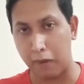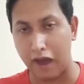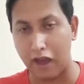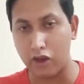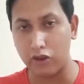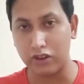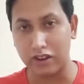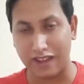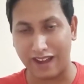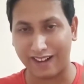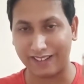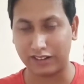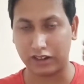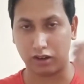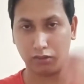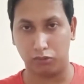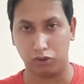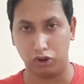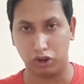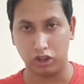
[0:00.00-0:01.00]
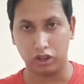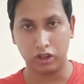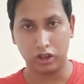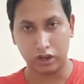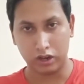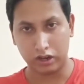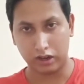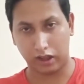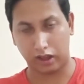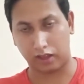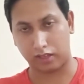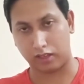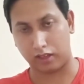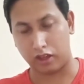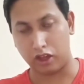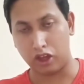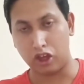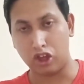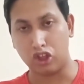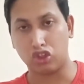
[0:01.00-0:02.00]
বায়োরিয়াক্টার বলি ঠিক
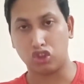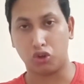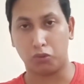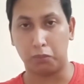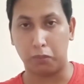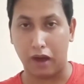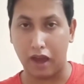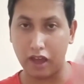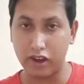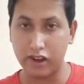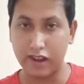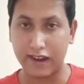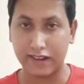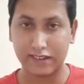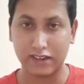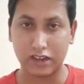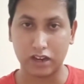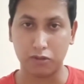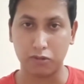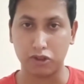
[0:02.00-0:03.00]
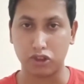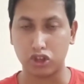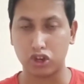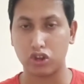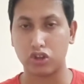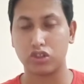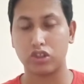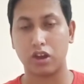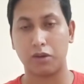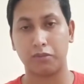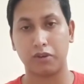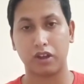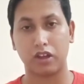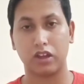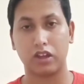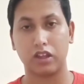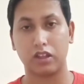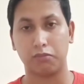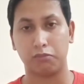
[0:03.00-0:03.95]
আছে তো বায়োরিয়াক্টারের ভিতরে হচ্ছে আমরা